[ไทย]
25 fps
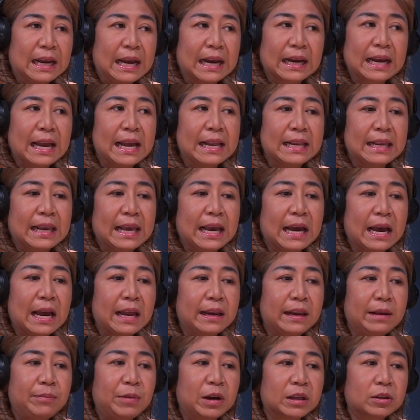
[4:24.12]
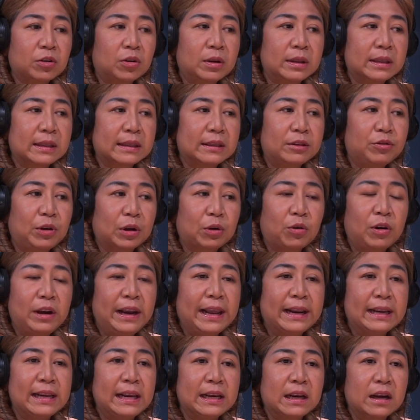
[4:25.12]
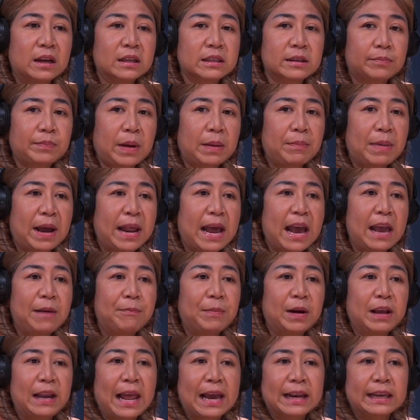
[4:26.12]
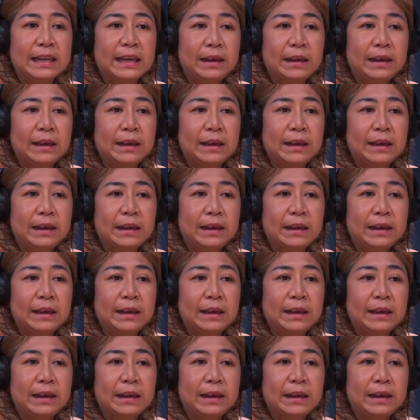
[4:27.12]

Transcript: อาการนี้อะค่ะในเบื้องต้น ส่วนคนเล็กนี่ก็จะประมาณไฮเปอร์แอค